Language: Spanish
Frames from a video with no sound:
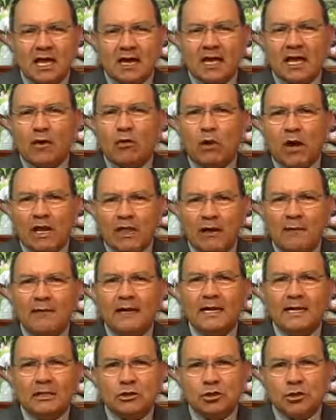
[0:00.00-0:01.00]
que
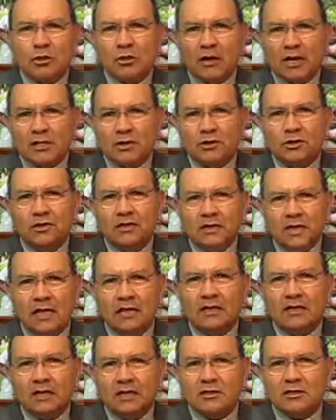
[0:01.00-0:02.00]
guardaban en su corazón
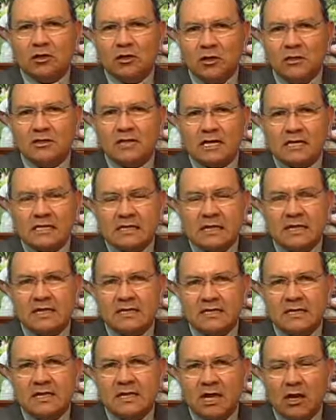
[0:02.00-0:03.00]
tantas cosas
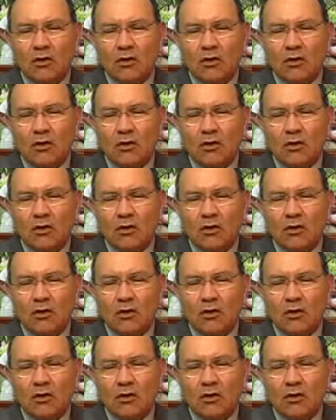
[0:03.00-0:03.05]
de,